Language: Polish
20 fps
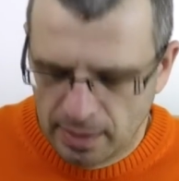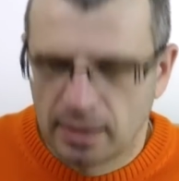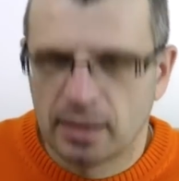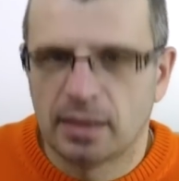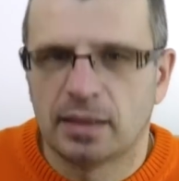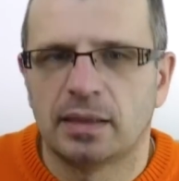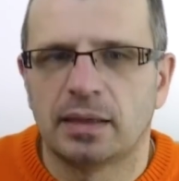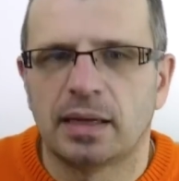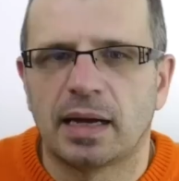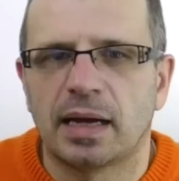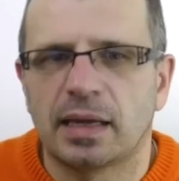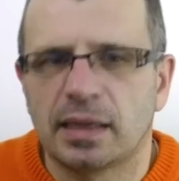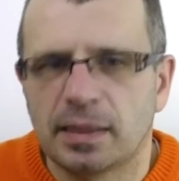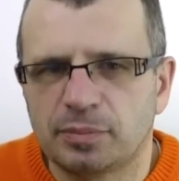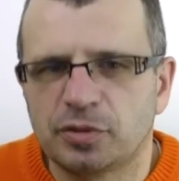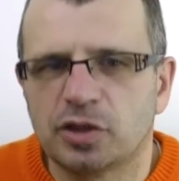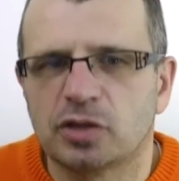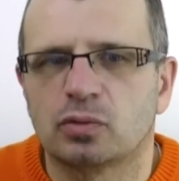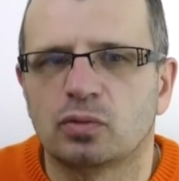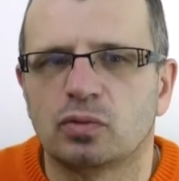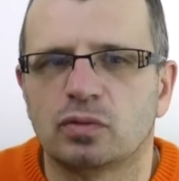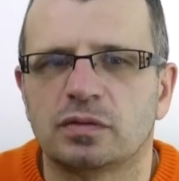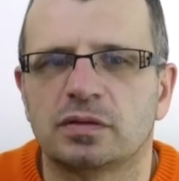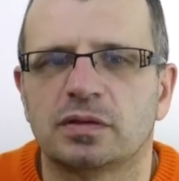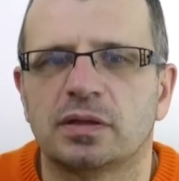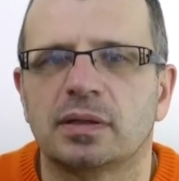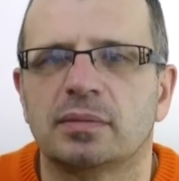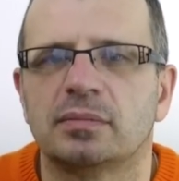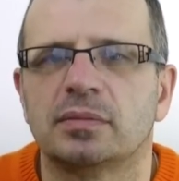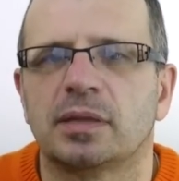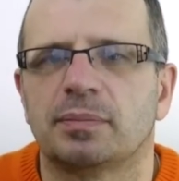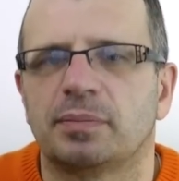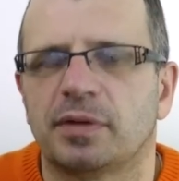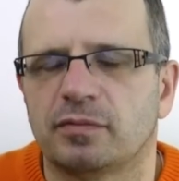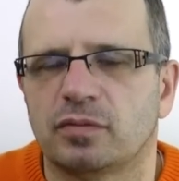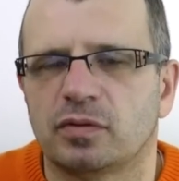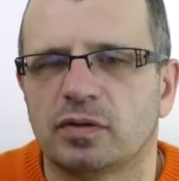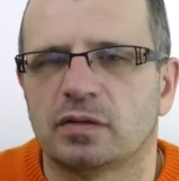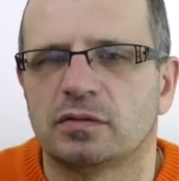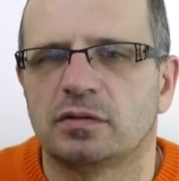Y, ale przed kursem na
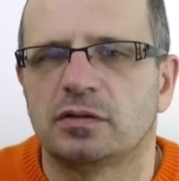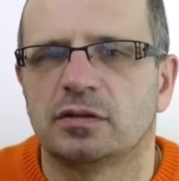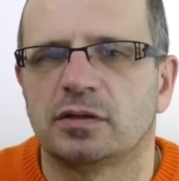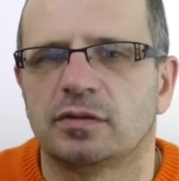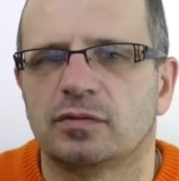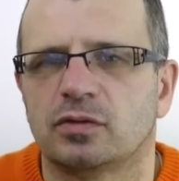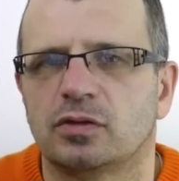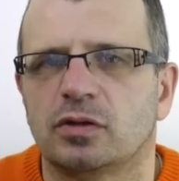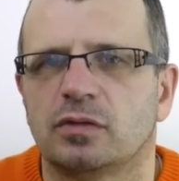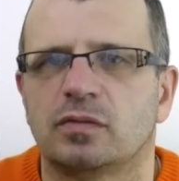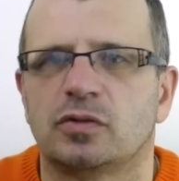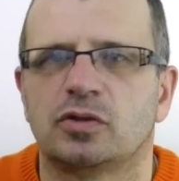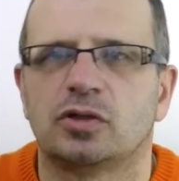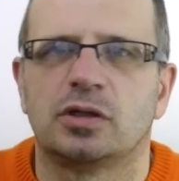prawo jazdy zawodowe,